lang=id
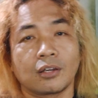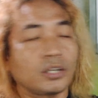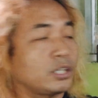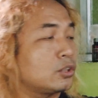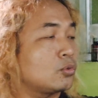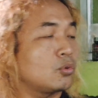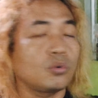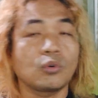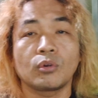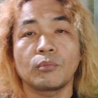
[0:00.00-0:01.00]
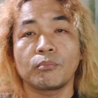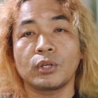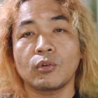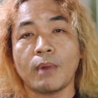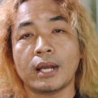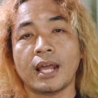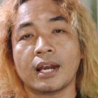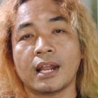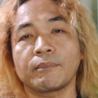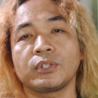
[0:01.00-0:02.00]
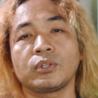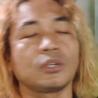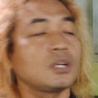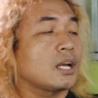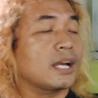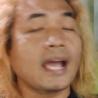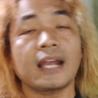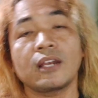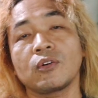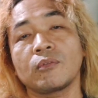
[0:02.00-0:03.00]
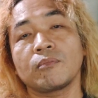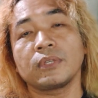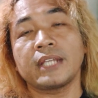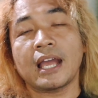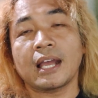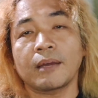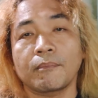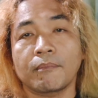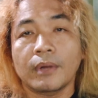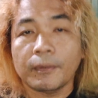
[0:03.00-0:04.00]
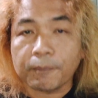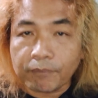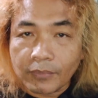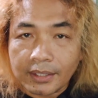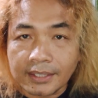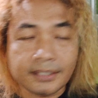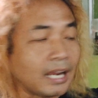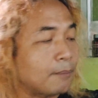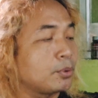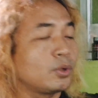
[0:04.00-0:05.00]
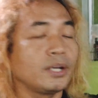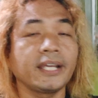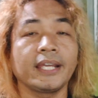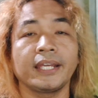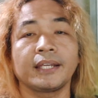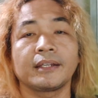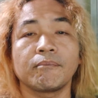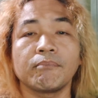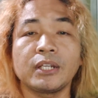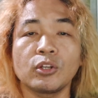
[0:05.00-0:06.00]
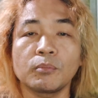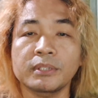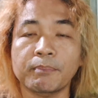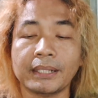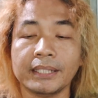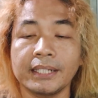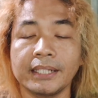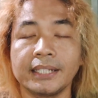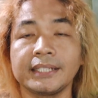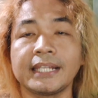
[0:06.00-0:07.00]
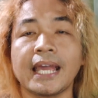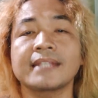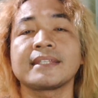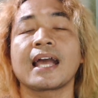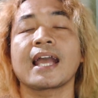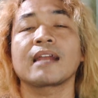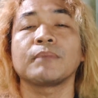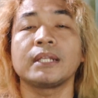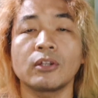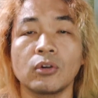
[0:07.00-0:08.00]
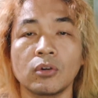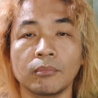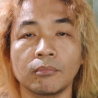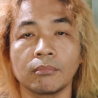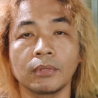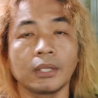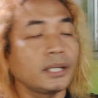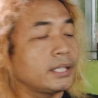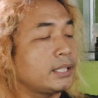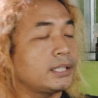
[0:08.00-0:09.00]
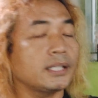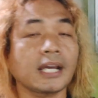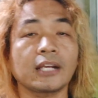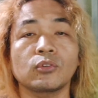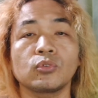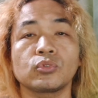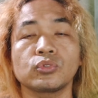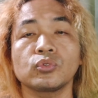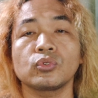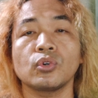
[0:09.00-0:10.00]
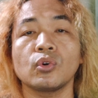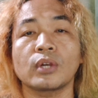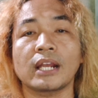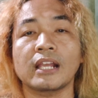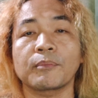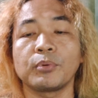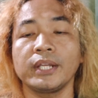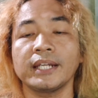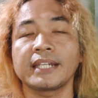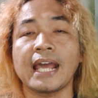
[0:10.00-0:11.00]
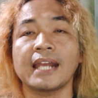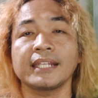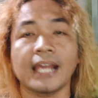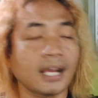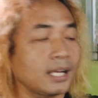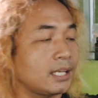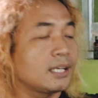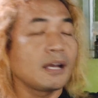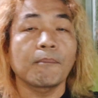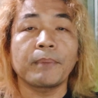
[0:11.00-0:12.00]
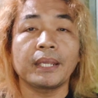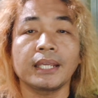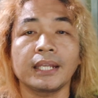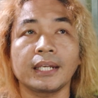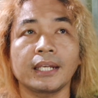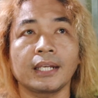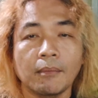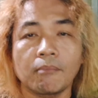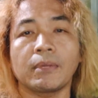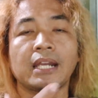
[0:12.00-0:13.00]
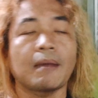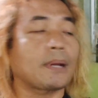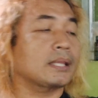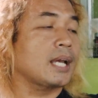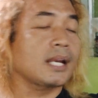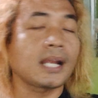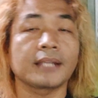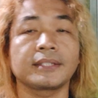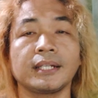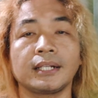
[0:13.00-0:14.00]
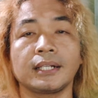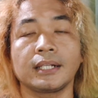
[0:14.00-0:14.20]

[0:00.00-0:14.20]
Itu minuman haram, yo. Kalau yang tidak boleh minum seperti ini, ya jangan minum. Ini kan khusus untuk orang yang boleh dan yang pengen mendapatkan hasil